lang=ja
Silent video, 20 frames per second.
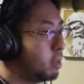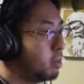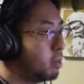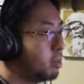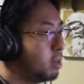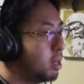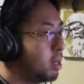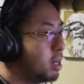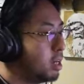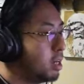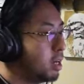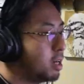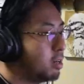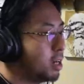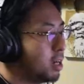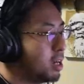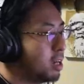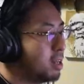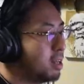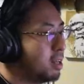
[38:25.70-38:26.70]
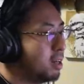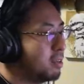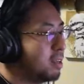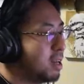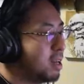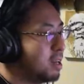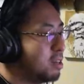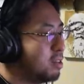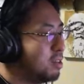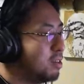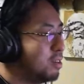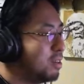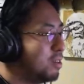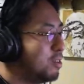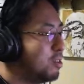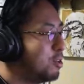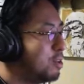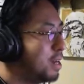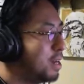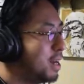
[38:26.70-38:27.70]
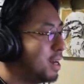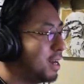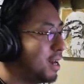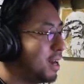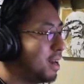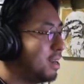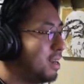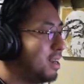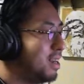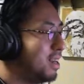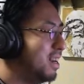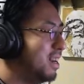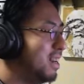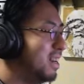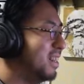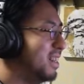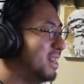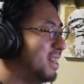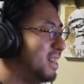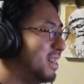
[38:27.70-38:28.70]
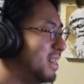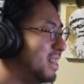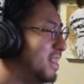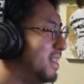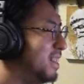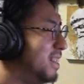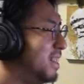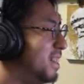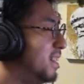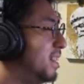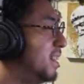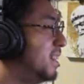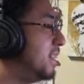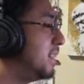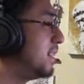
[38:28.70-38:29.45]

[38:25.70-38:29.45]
どうでもいいっていう。いらねえっていう。